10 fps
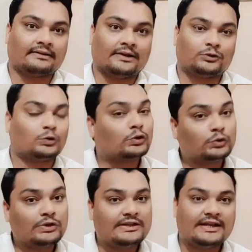हैं तो दोस्तों
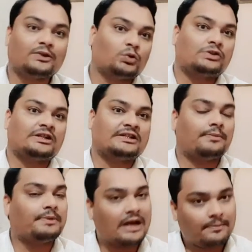ये दो चीज़ें
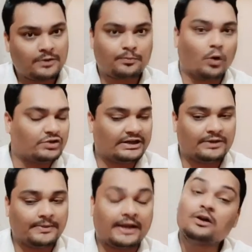भी यहाँ पर
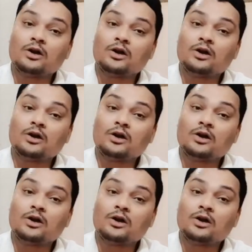पॉजिटिव हैं